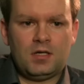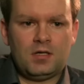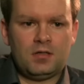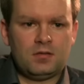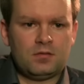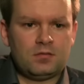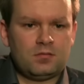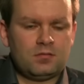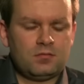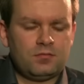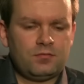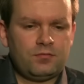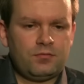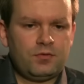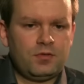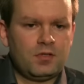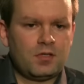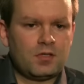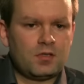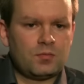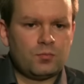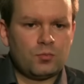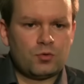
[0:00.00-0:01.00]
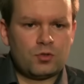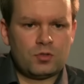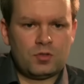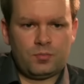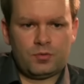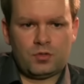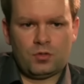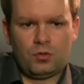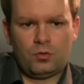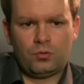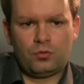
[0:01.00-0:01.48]
Да, выиграть
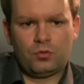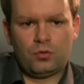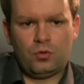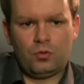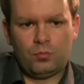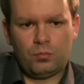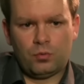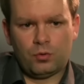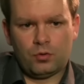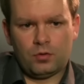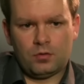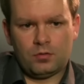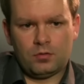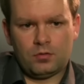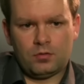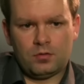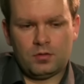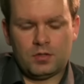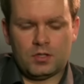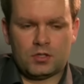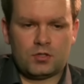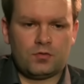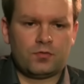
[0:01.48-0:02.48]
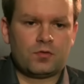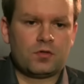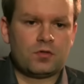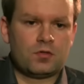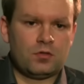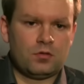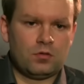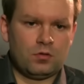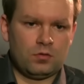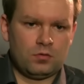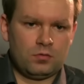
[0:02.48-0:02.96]
может абсолютно любой, даже в
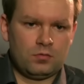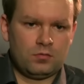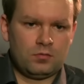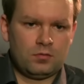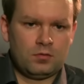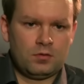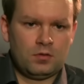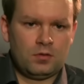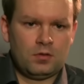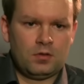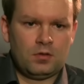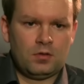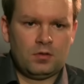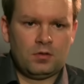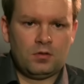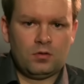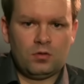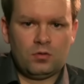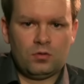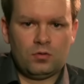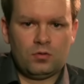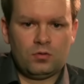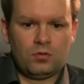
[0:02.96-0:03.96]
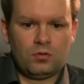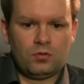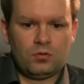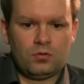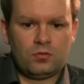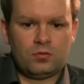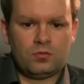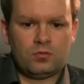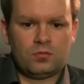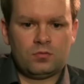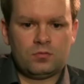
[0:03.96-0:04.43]
казино.
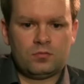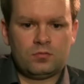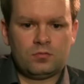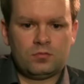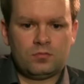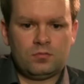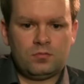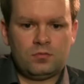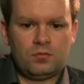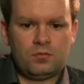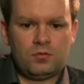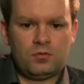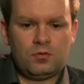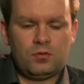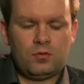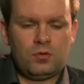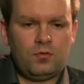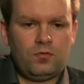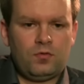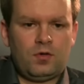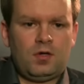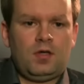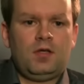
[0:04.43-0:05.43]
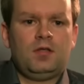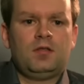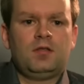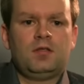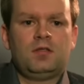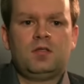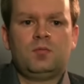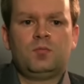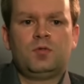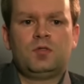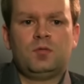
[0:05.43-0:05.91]
Но теорию
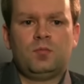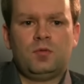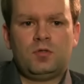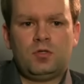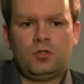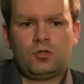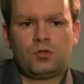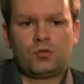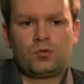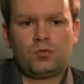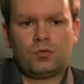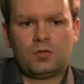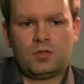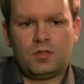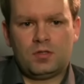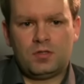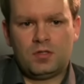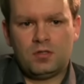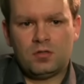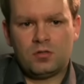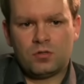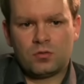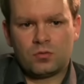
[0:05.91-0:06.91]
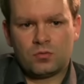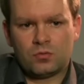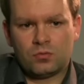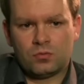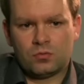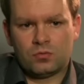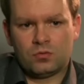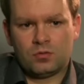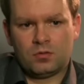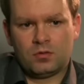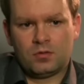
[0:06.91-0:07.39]
вероятности и математическую
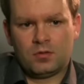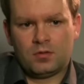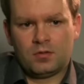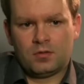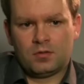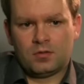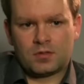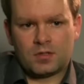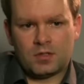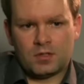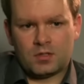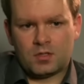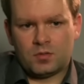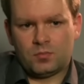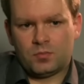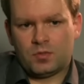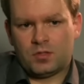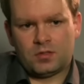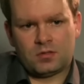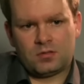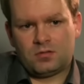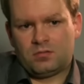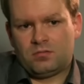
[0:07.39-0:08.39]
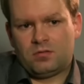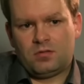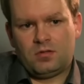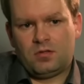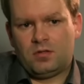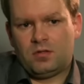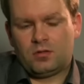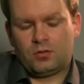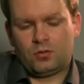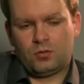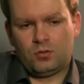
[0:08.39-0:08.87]
статистику, скажем так,
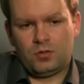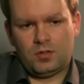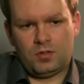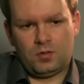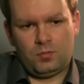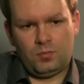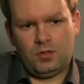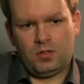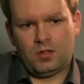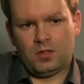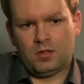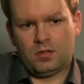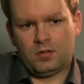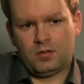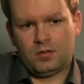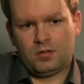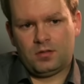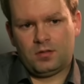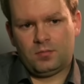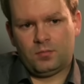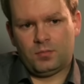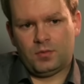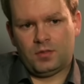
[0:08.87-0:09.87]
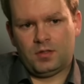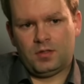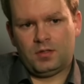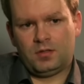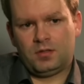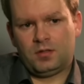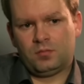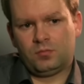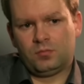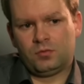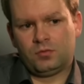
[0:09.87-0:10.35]
никто не отменял.
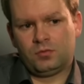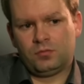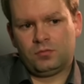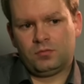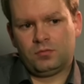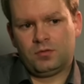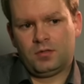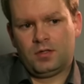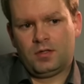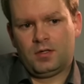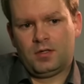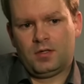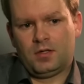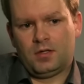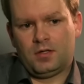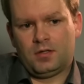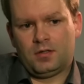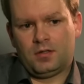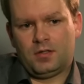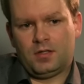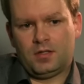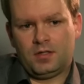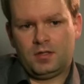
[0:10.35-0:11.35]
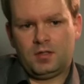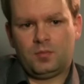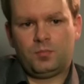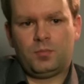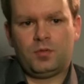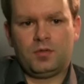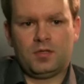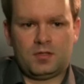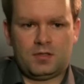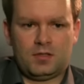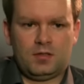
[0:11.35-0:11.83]
Поэтому Э, это
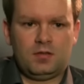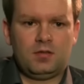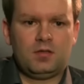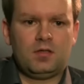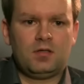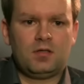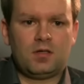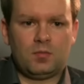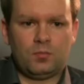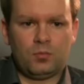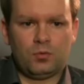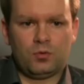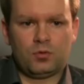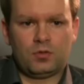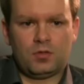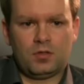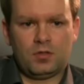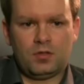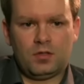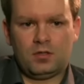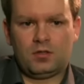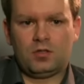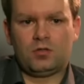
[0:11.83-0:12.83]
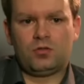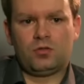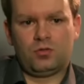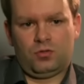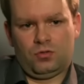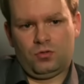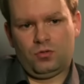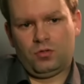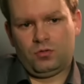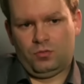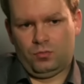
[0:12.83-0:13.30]
полноценная работа, это
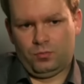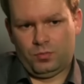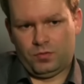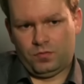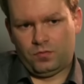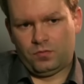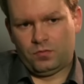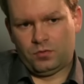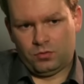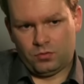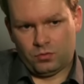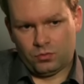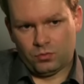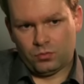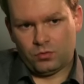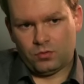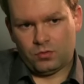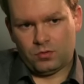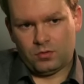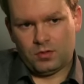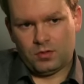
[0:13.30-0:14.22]
тяжелый умственный труд.